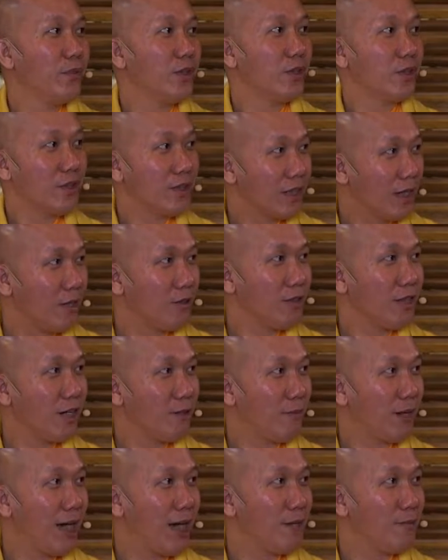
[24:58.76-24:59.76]
nó nói 6
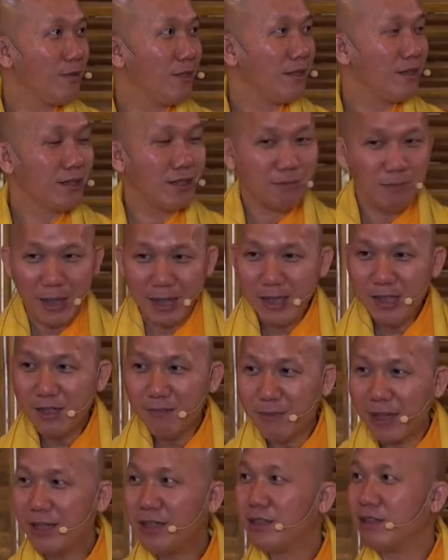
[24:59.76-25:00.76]
giờ bay mà giờ 7
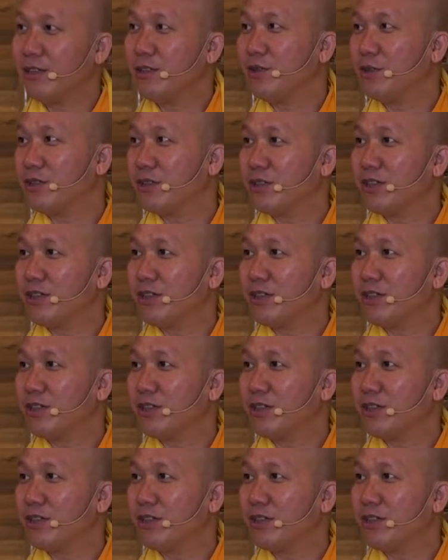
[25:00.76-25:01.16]
giờ 7 rưỡi rồi